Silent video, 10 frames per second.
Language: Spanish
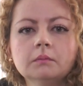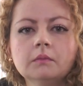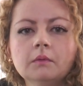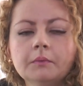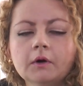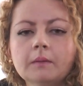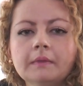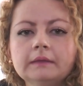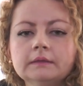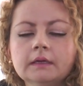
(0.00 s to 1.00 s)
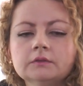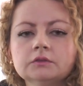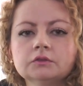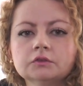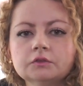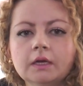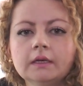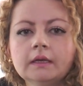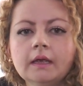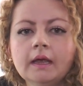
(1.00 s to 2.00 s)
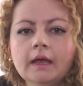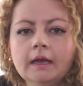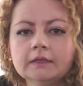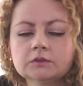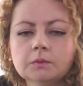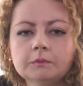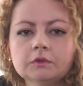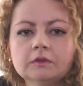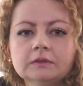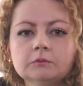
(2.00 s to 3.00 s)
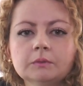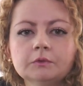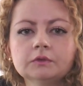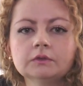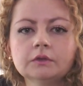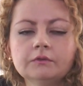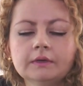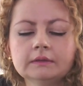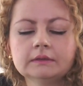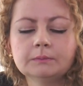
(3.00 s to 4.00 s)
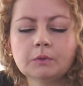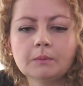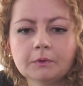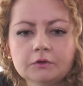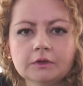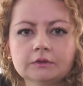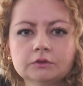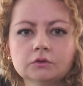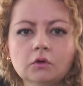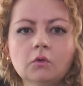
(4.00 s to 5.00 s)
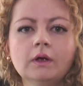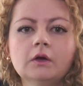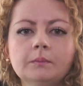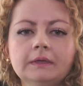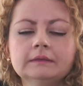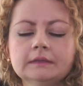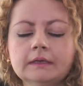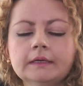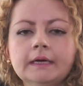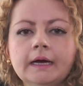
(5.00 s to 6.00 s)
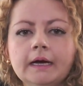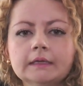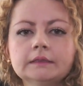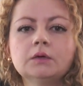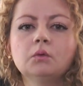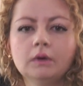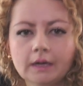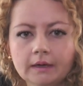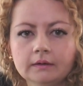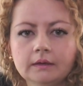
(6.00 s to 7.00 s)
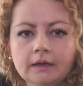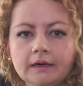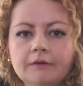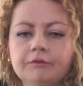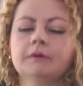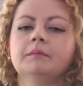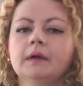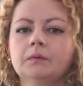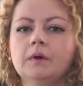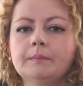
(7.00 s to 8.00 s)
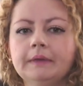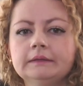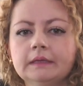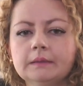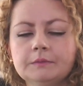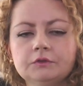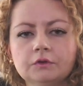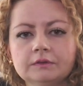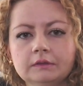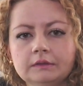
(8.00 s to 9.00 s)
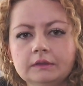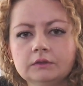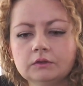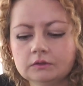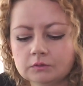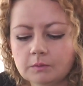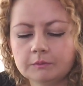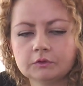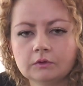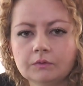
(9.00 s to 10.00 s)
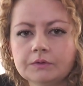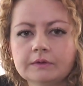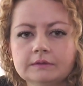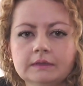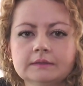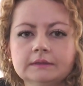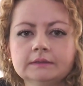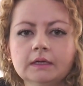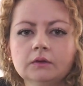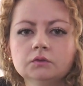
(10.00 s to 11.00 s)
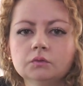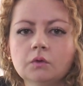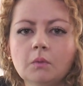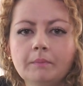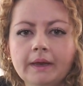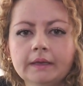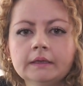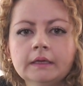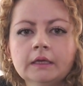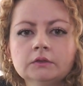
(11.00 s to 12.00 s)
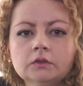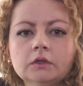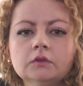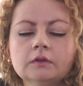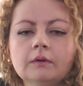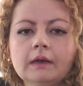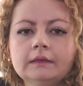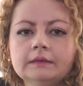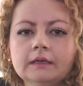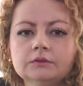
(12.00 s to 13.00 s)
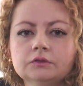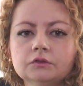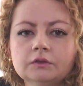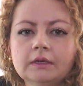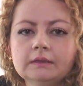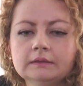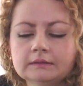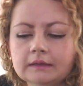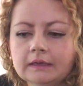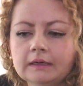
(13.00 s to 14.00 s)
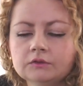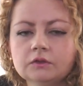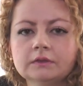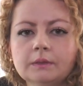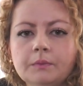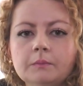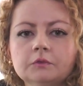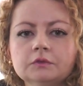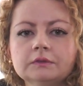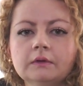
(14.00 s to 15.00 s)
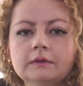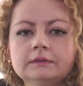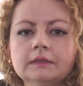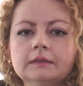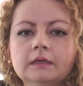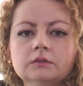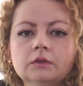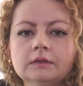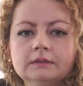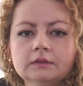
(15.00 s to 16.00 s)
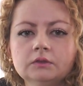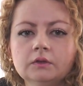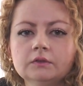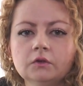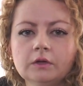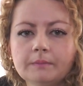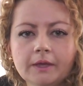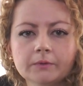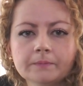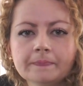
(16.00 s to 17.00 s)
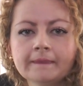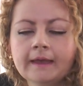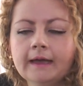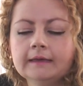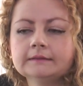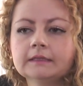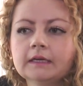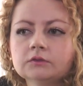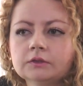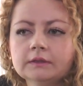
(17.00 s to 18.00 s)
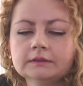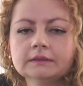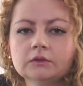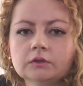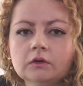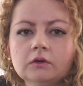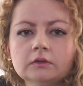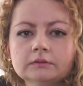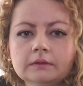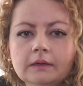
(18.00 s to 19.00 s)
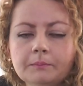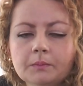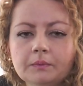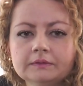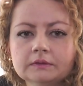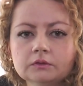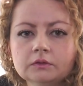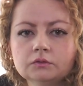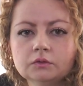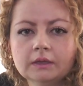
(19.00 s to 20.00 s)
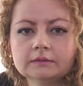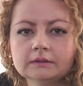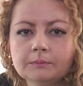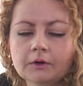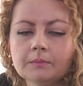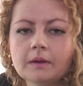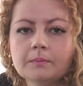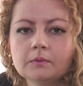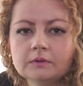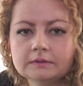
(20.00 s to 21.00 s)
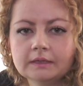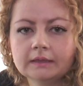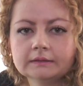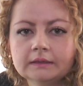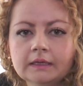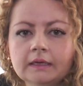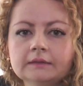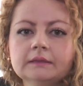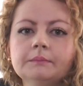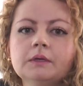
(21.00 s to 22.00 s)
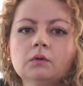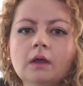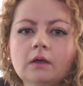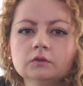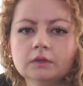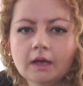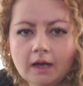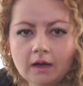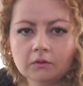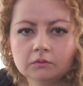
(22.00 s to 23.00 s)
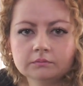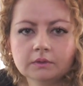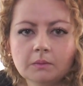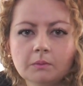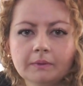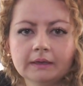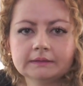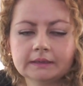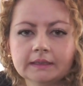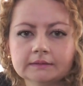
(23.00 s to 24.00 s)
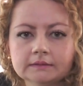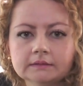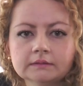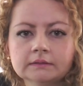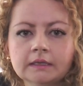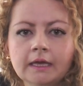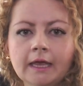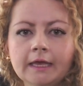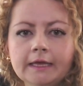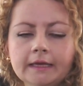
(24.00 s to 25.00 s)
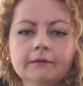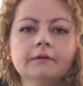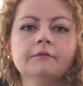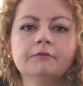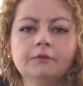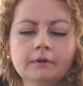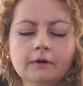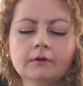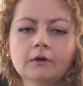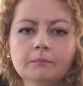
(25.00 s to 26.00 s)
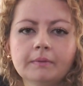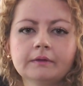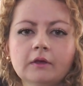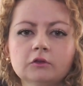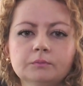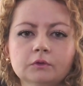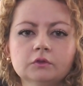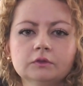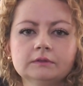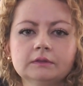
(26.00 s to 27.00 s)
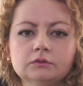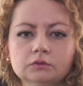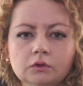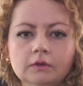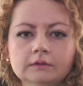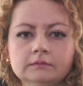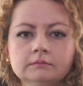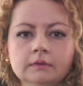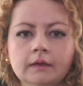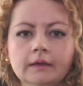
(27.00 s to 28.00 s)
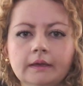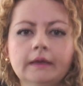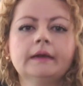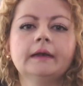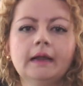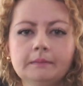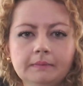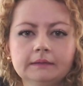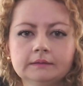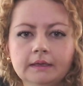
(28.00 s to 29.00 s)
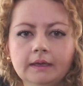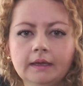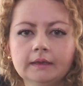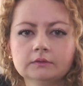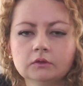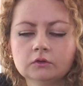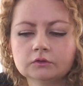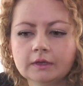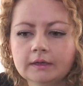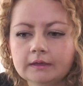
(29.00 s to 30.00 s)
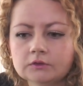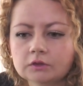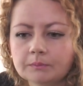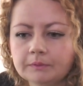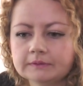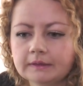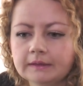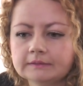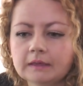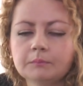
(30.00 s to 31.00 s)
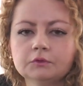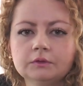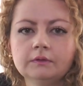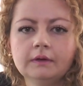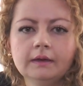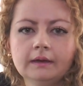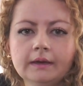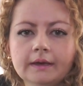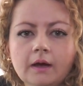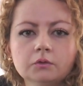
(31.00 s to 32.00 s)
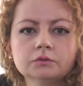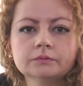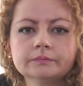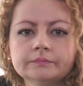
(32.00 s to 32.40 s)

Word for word: como programa de interacción social, en este momento le estamos apostando a diferentes tipos de proyectos, lo cual comienza a articular y a reafirmar nuevamente la misión que está teniendo en estos momentos la Universidad Central con su nuevo PEI, donde nos hablan de la interacción social y esas relaciones que podemos establecer de las organizaciones con el medio. En este caso, quienes desarrollaron la propuesta son estudiantes del programa de publicidad que están vinculados a AGO como practicantes y que fueron acompañados por docentes tutores que realmente eh, son los que han hecho que pues, eh, sea posible la in-house.